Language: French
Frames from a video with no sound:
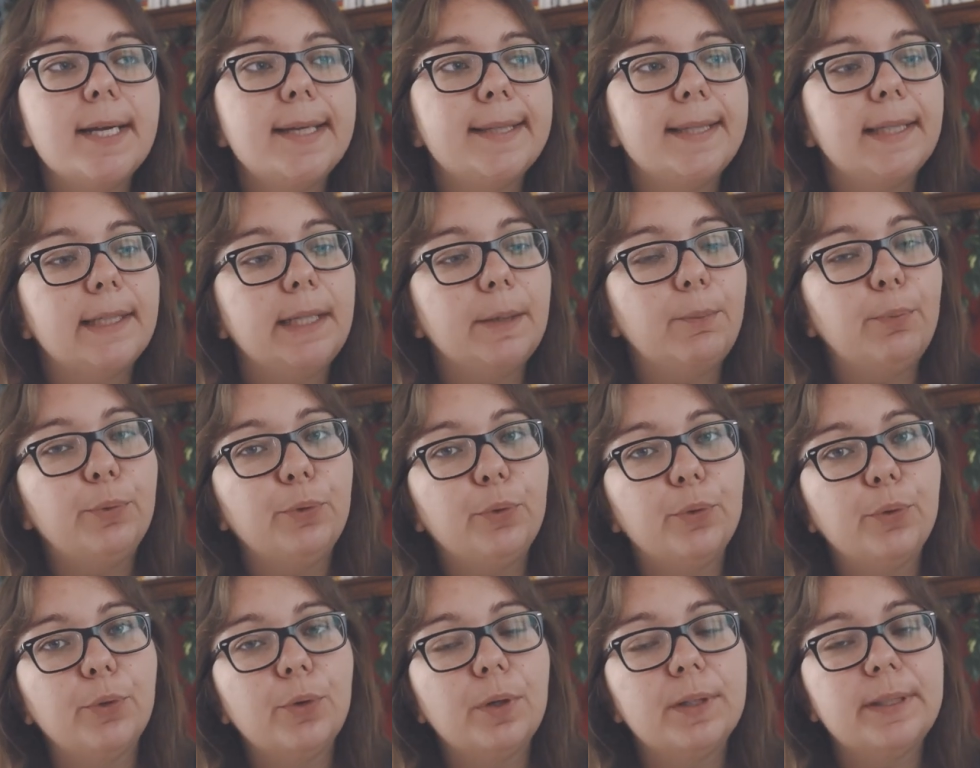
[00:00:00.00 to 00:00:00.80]
c'était
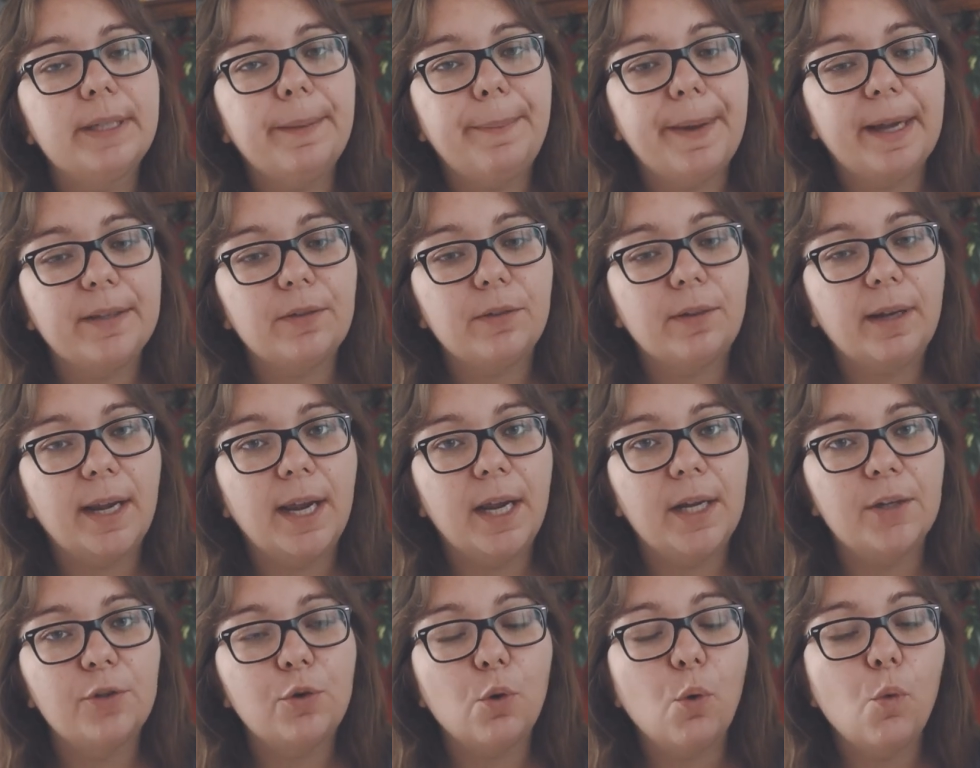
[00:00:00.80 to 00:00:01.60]
plutôt des
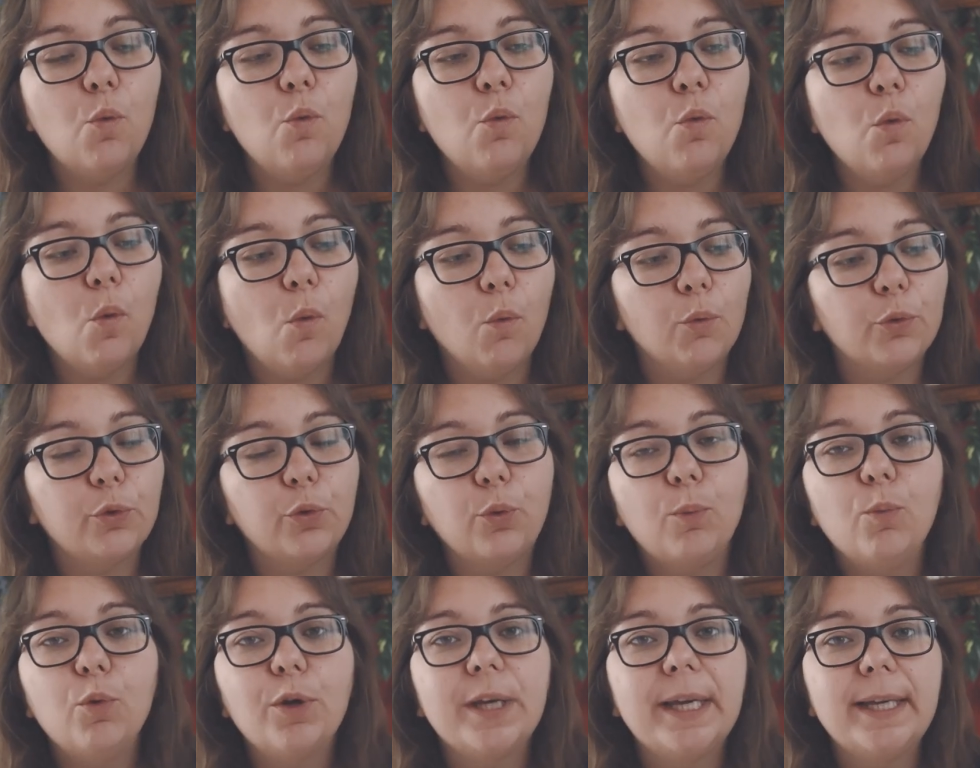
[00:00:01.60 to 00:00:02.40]
personnages où on
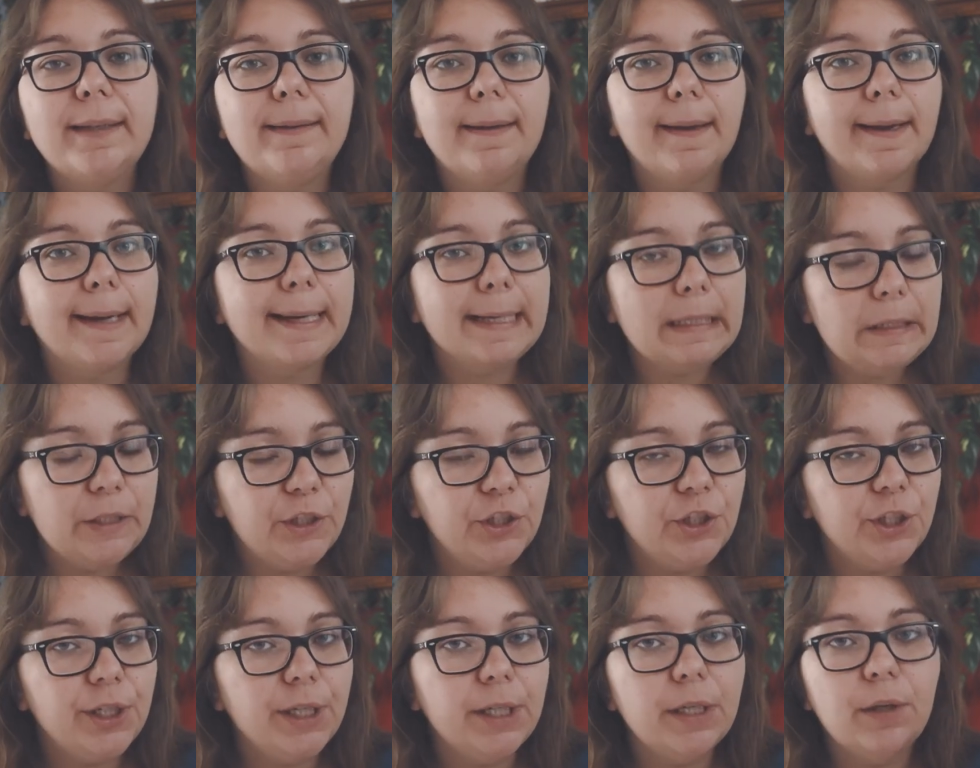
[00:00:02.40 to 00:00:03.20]
se moquait des
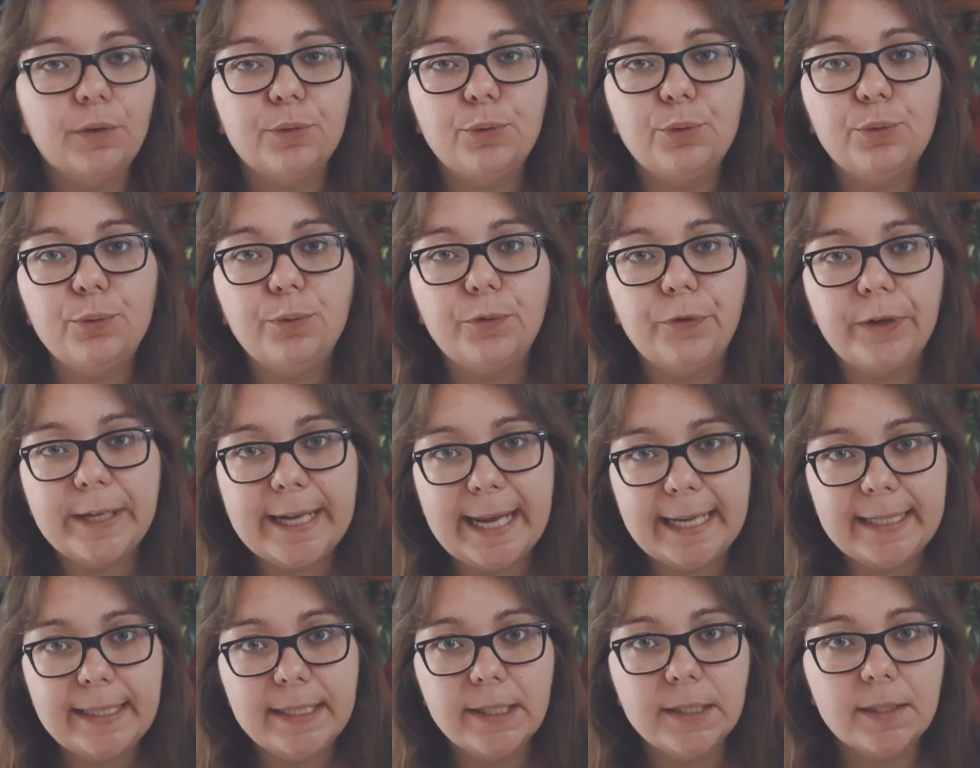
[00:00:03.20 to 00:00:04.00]
clichés du
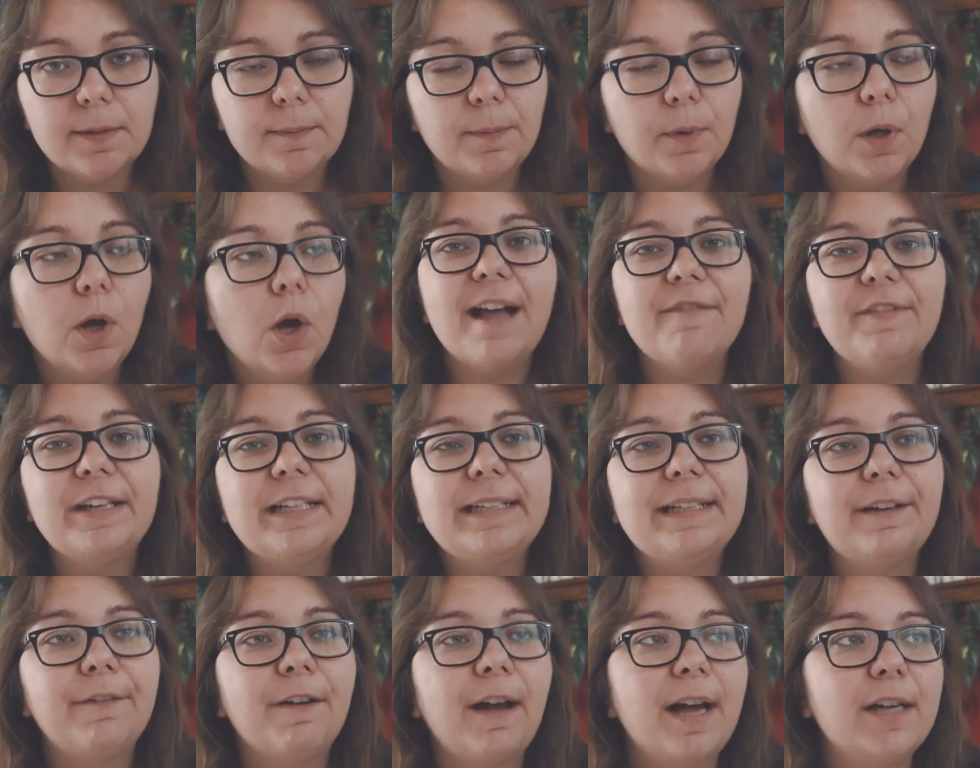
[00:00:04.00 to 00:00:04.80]
véganisme,
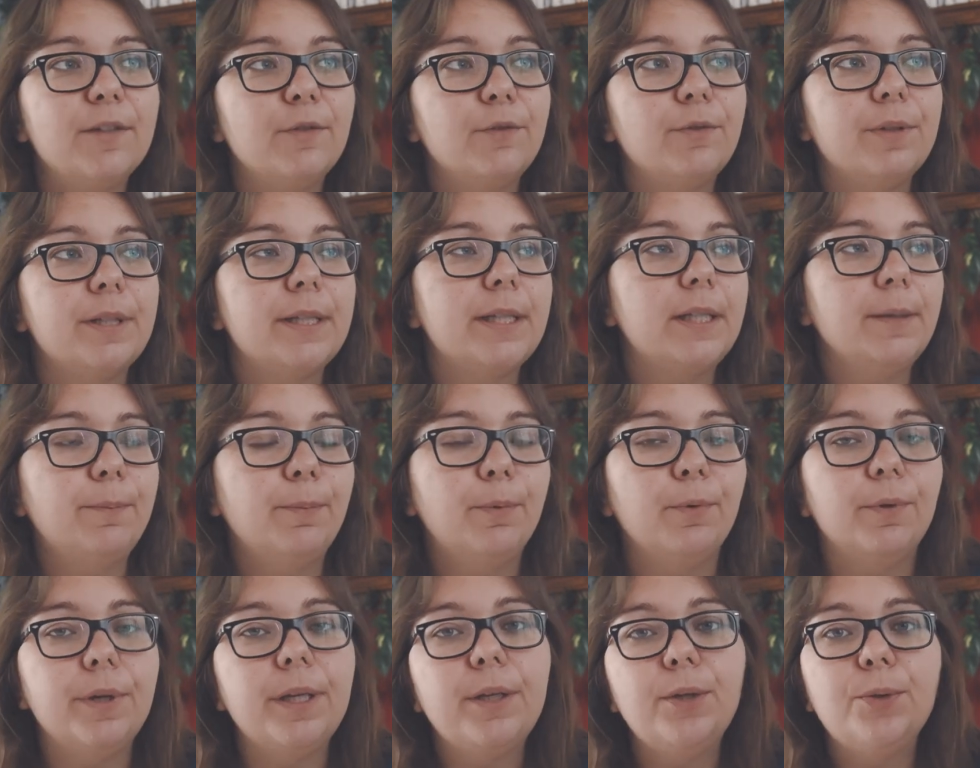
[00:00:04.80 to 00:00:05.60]
avec des phrases du
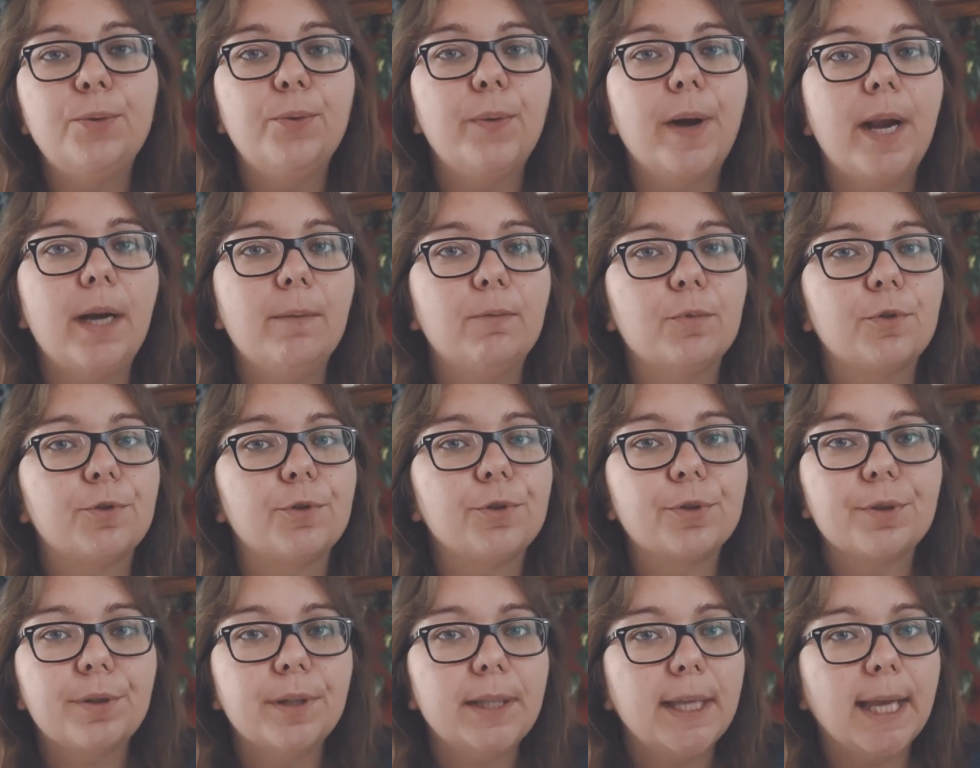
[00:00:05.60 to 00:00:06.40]
type « il ou elle
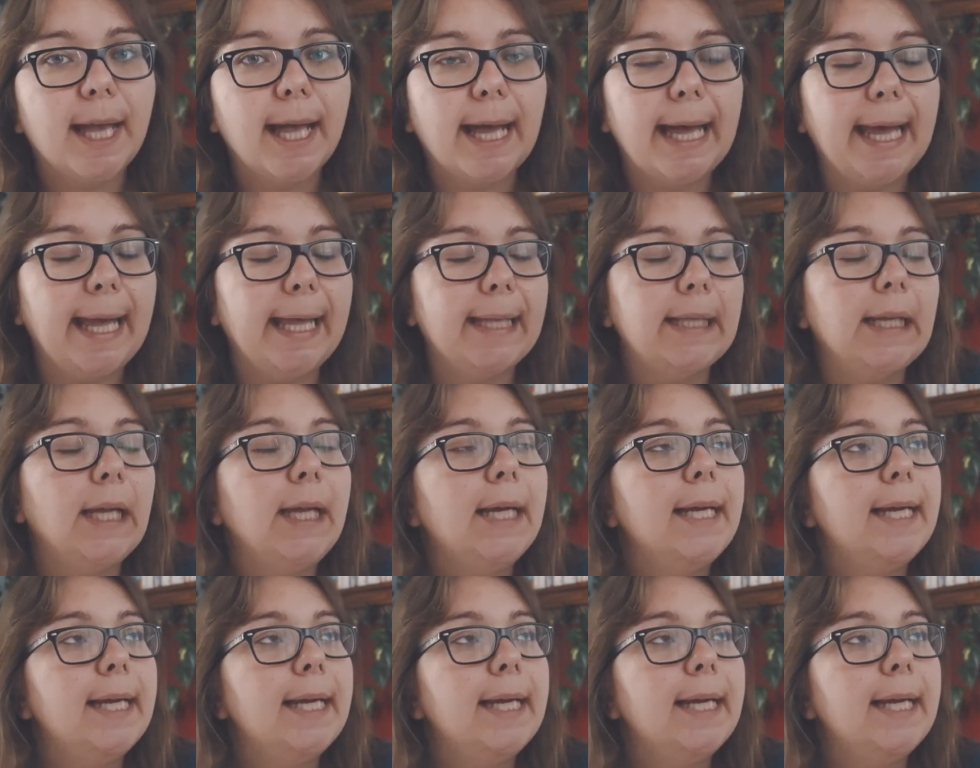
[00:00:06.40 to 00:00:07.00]
mange que des graines,